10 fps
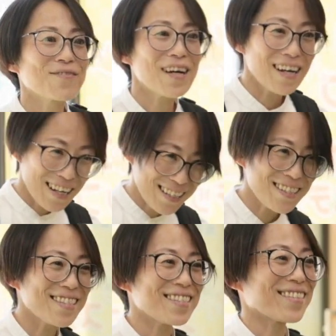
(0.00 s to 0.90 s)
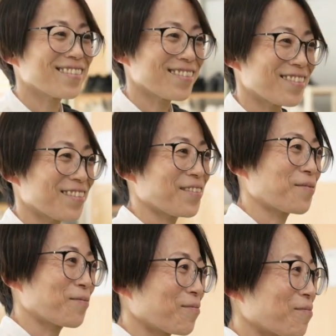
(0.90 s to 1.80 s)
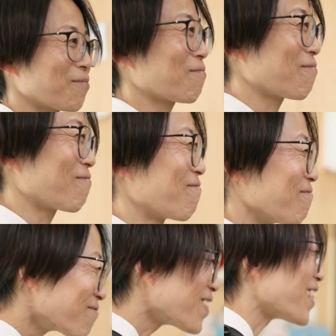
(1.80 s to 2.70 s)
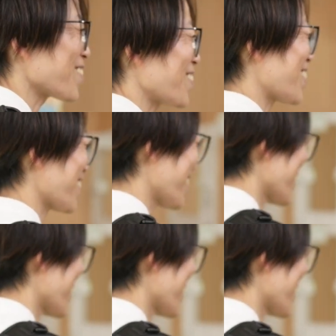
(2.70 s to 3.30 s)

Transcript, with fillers: 勤したらスタッフとコミュニケーションを取りなが